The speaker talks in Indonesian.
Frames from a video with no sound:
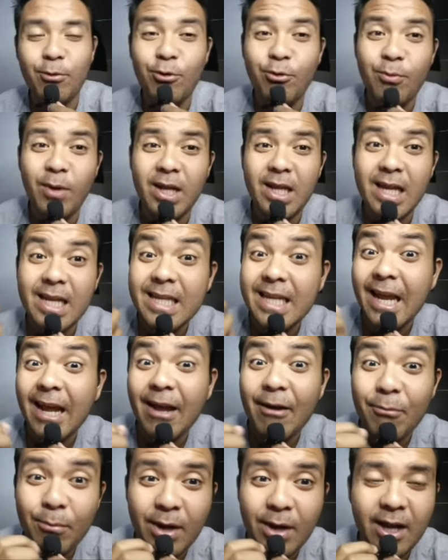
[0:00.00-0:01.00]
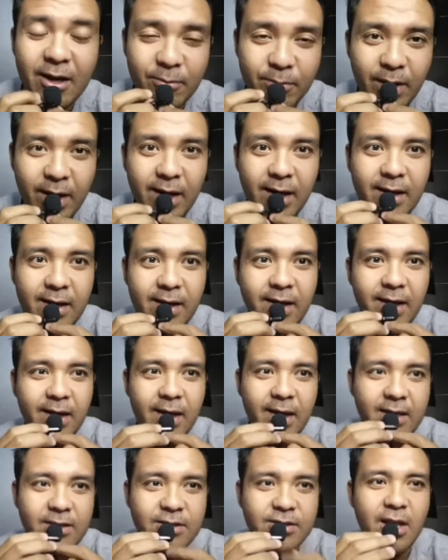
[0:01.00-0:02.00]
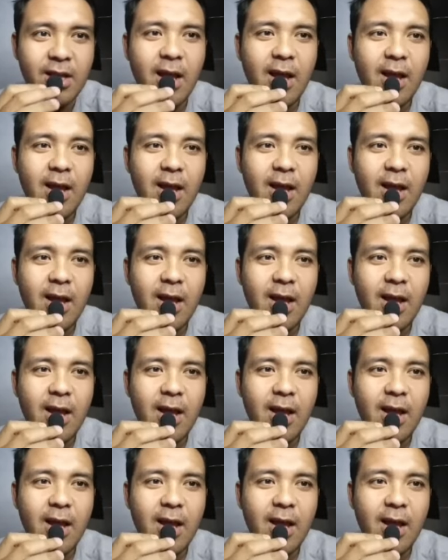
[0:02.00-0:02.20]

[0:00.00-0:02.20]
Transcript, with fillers: lumayan nyaman mainnya guys